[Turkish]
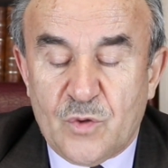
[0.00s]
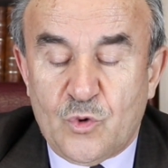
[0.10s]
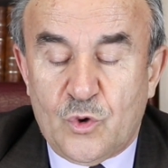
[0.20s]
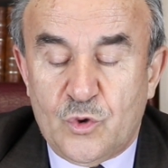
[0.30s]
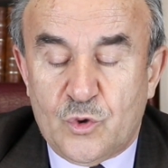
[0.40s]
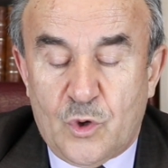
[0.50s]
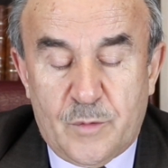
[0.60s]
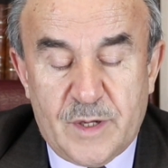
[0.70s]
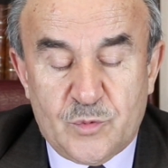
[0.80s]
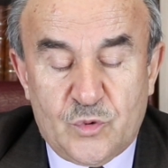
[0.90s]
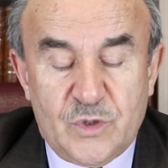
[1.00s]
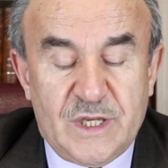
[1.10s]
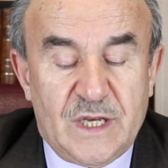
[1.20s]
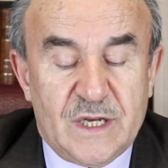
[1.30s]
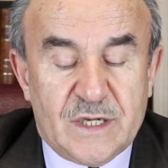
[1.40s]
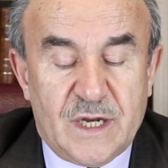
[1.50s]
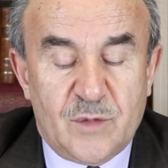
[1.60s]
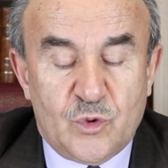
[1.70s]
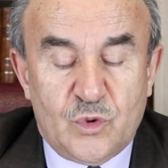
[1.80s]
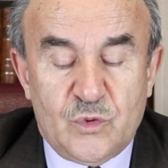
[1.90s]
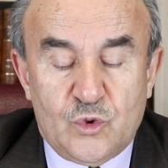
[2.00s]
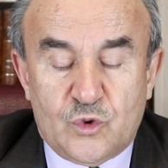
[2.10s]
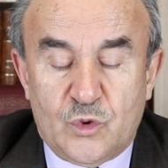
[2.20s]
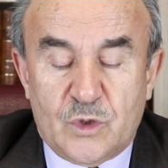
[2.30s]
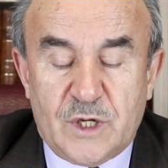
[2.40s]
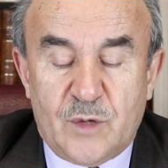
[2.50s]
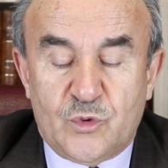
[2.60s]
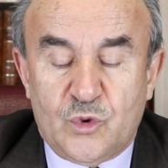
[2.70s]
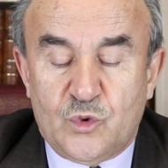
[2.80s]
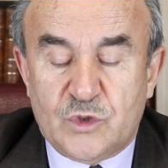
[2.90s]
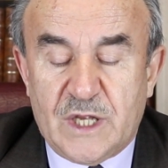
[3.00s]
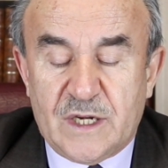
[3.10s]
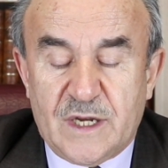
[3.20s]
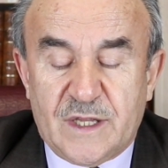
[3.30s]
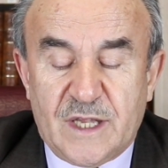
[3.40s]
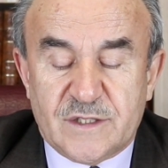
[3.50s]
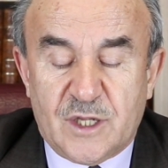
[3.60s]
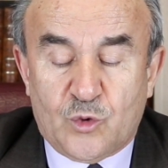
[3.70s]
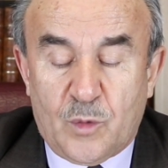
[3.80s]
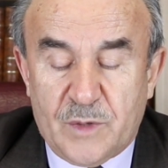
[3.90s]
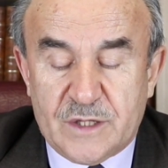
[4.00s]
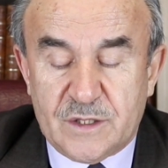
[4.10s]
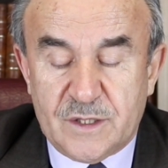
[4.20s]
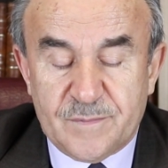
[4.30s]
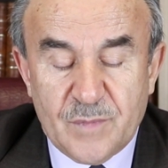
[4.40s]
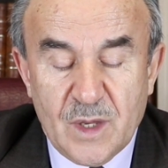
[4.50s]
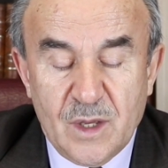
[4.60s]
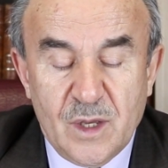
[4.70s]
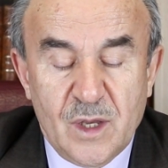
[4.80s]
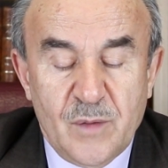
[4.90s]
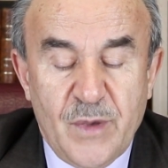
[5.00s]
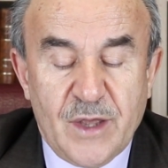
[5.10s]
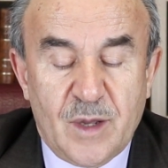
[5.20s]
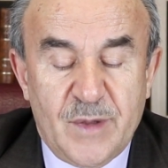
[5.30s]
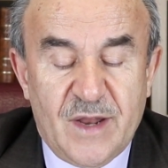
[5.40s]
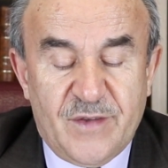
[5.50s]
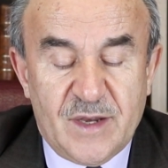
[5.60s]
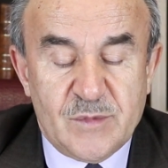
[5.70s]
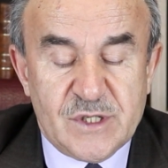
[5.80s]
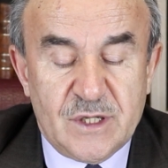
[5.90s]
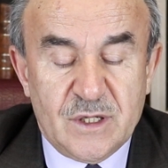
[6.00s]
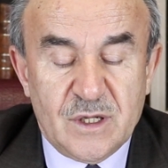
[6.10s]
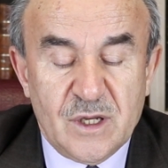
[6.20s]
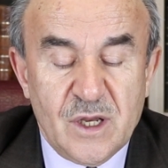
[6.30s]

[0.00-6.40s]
görünür görmez bütün iyilikleri, bütün üstünlükleri, bütün güzellikleri kendisine topladığı Peygamber Efendimizin